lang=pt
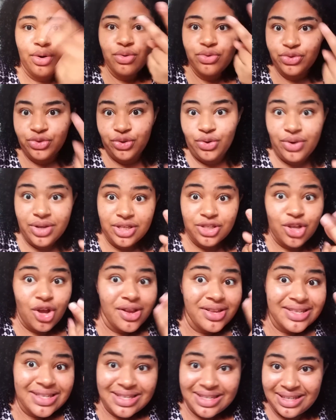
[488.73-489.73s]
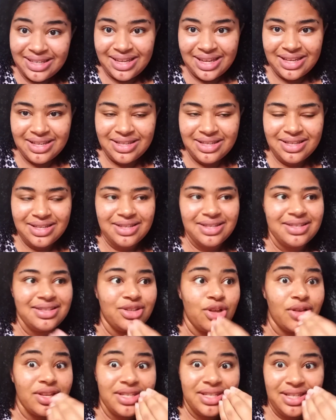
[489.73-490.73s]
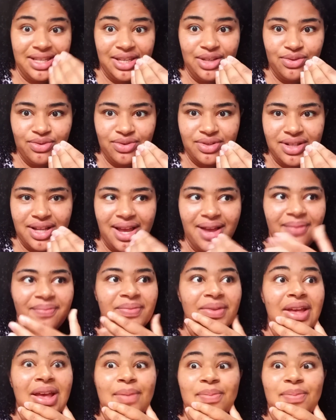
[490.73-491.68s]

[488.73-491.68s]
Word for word: com os dois sozinhas, sozinhos, né?